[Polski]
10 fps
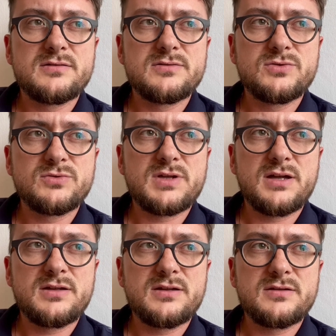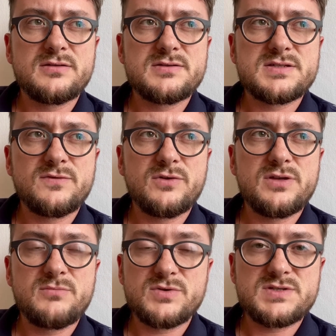tutaj yy,
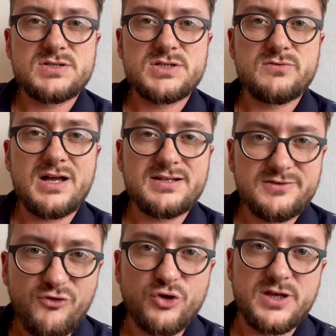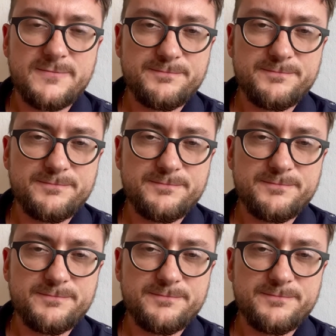swojej mocy i siły, ale Twojej.